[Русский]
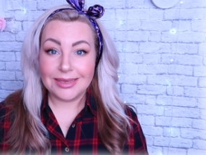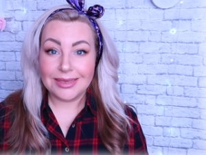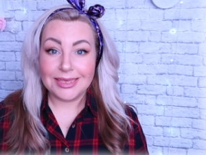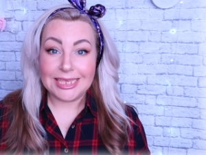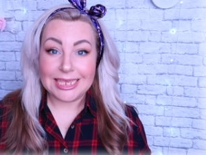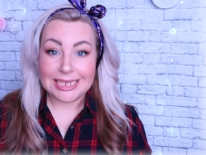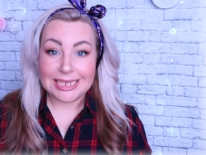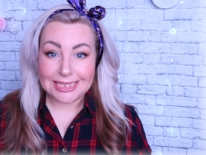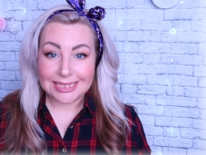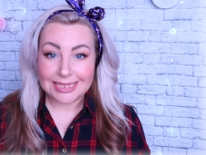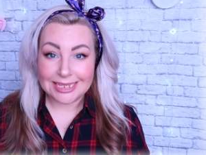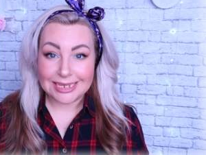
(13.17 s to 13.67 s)

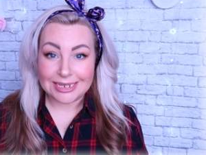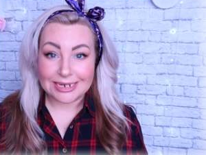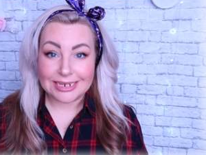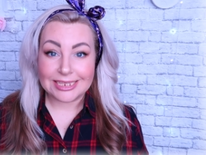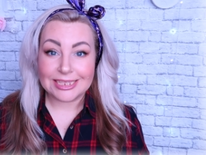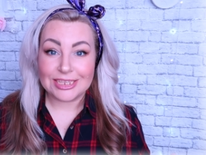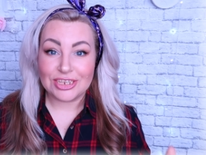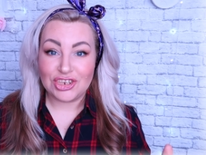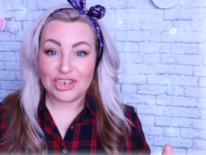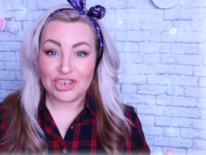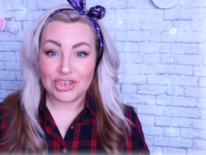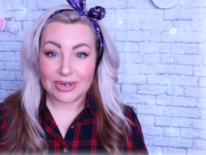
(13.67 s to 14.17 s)
Есть
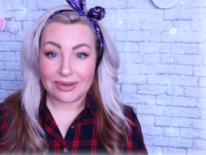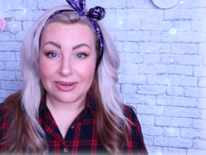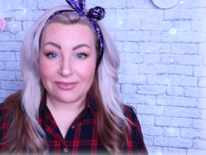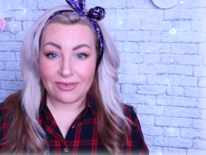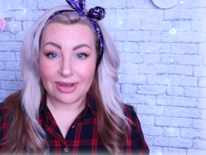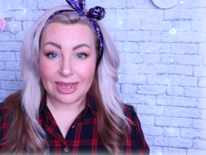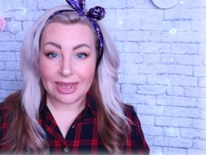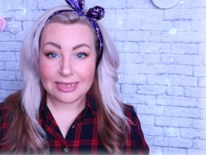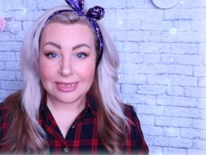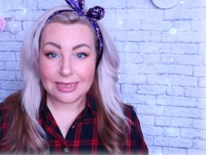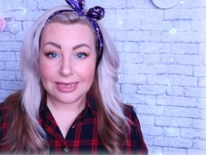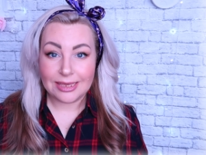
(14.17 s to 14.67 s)

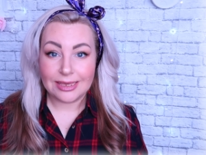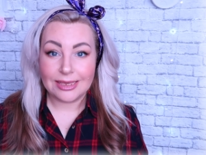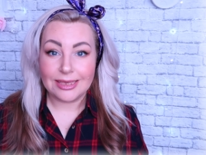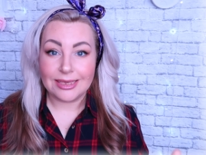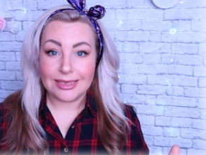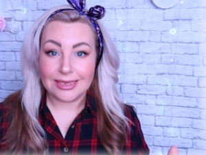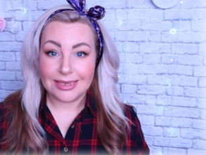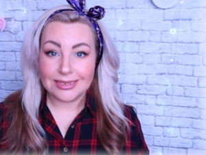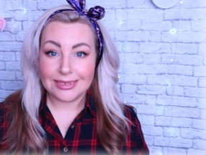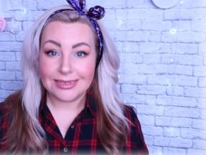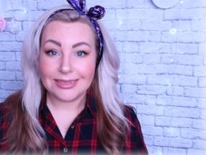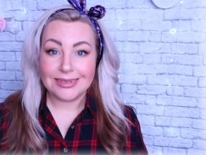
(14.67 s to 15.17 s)
разочарования
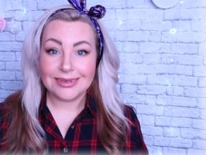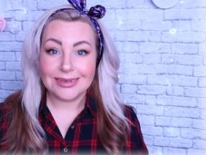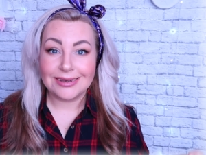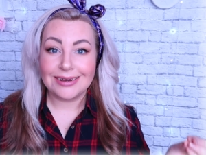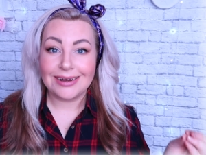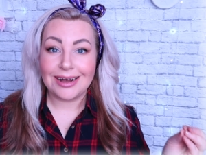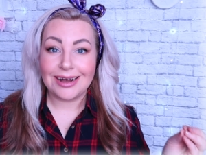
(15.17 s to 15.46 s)
и есть